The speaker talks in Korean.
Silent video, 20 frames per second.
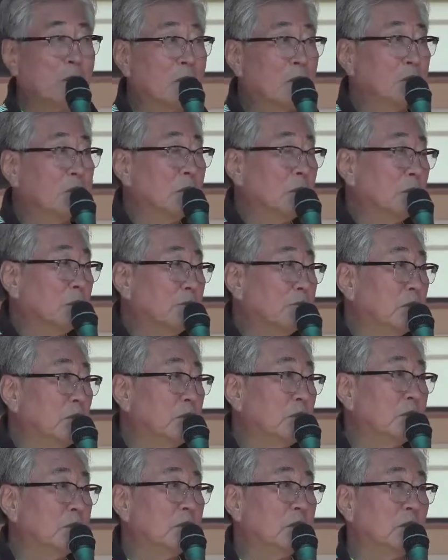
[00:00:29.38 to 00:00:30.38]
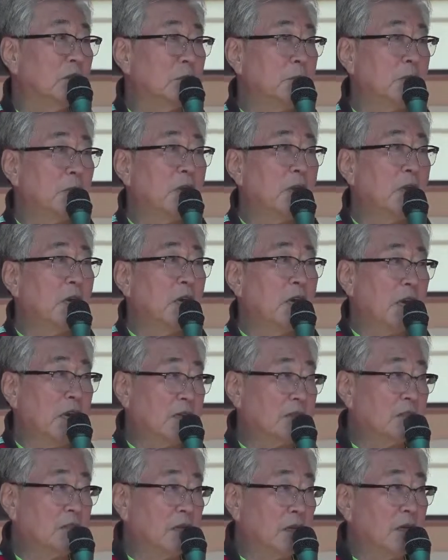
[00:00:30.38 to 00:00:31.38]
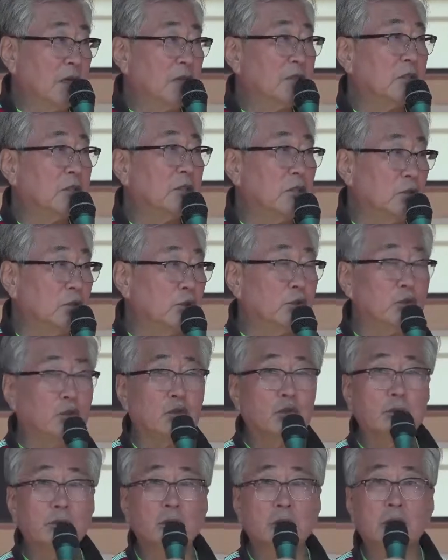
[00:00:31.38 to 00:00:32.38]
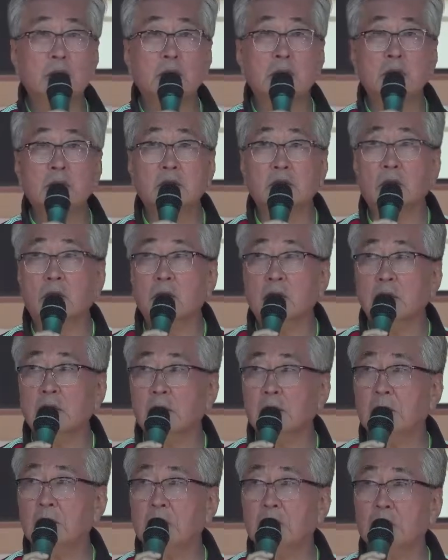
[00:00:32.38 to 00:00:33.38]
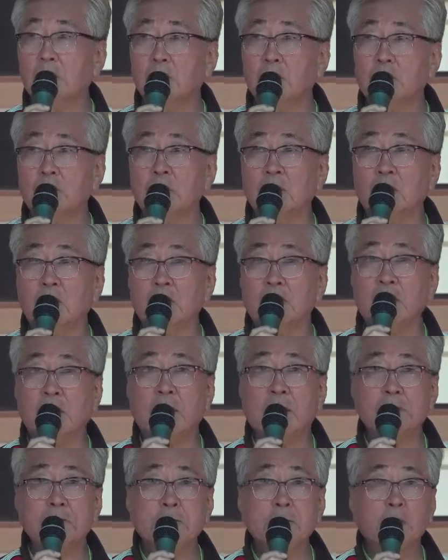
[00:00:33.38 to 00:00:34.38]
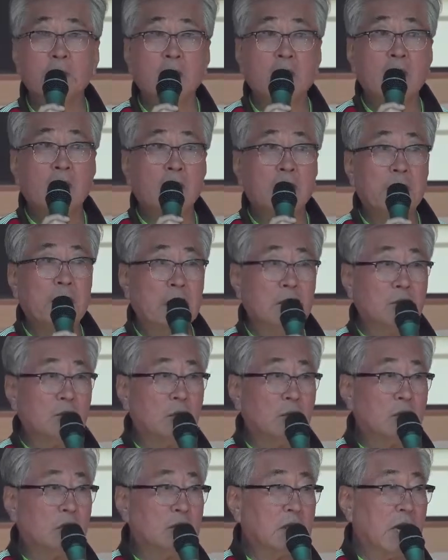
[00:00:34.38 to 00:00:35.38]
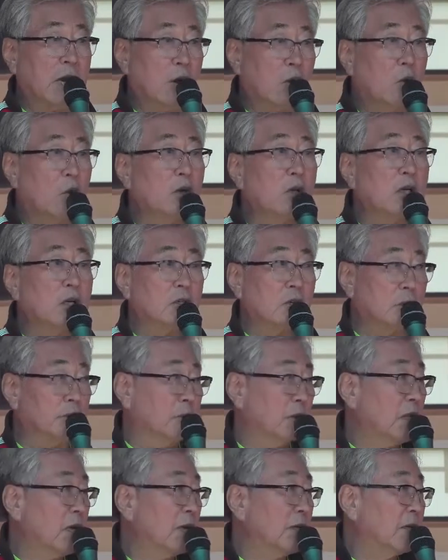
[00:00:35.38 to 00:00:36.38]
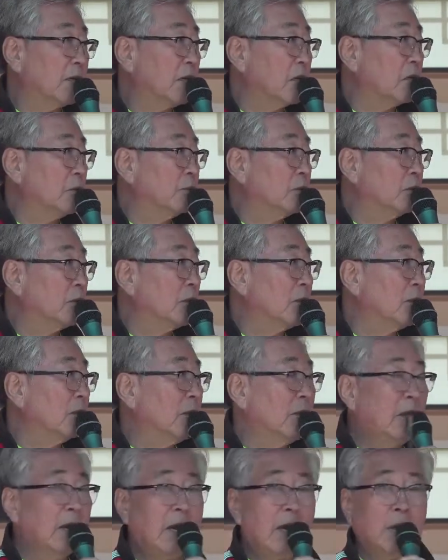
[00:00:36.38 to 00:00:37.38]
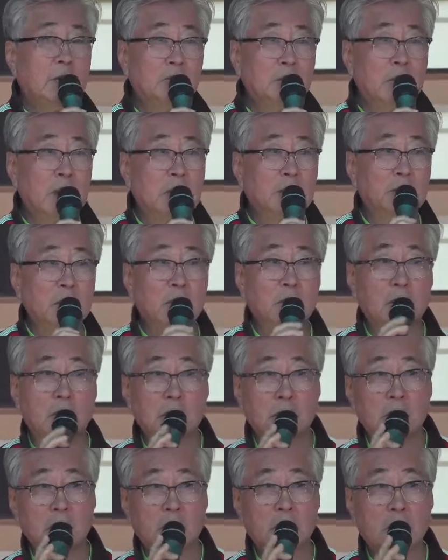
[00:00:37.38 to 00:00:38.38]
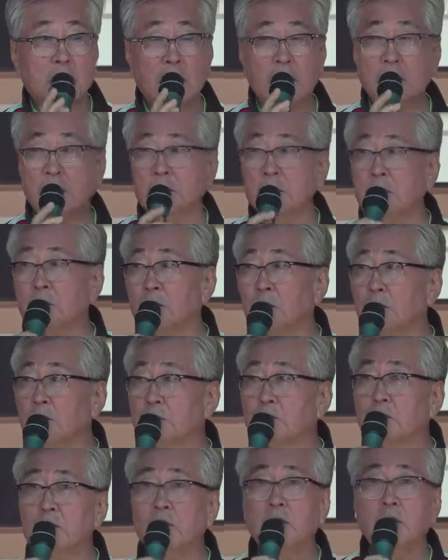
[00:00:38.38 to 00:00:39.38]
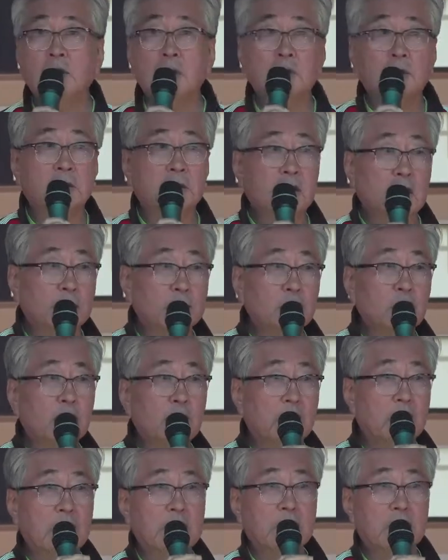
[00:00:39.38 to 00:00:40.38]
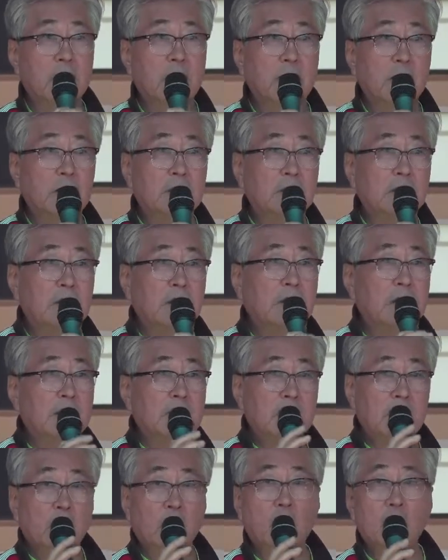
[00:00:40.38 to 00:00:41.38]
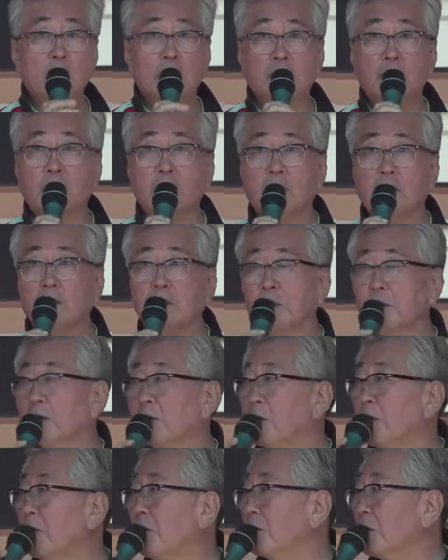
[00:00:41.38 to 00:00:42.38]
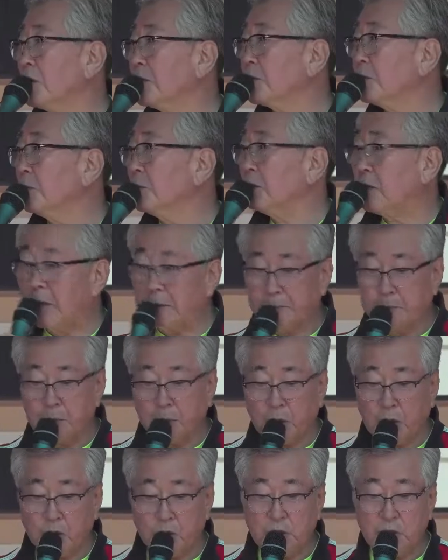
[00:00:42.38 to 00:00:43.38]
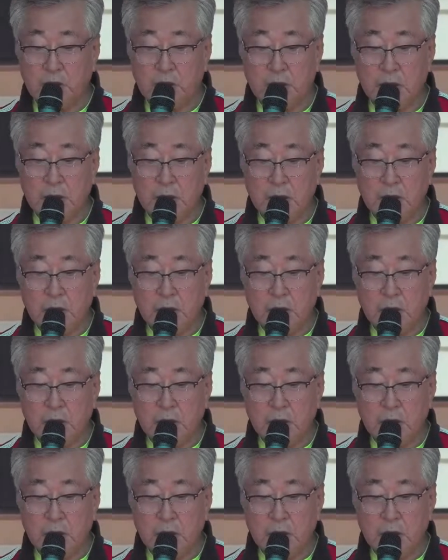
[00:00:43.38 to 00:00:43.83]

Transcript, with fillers: 우리 브릴 스님이 SNS, 유튜브 또 예, 모든 곳에 방송을 다 올릴 겁니다. 그러니까 여러분들 한 분 한 분 또 개인적으로 캡처해서 이렇게 올리도록 하겠습니다. 우리